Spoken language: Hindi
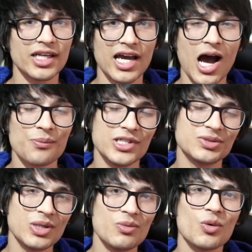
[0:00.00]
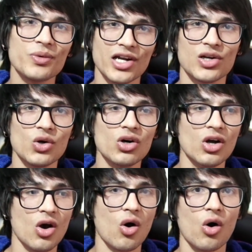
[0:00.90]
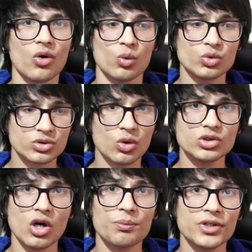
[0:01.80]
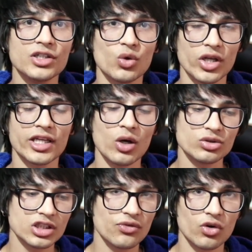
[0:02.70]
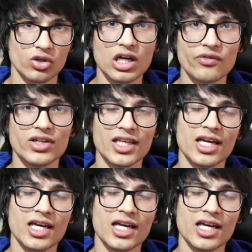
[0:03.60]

बढ़िया है आप डिस्प्ले बुक में रख लो और उसको जो अपनी ड्राइंग है उसकी फ़ोटोग्राफ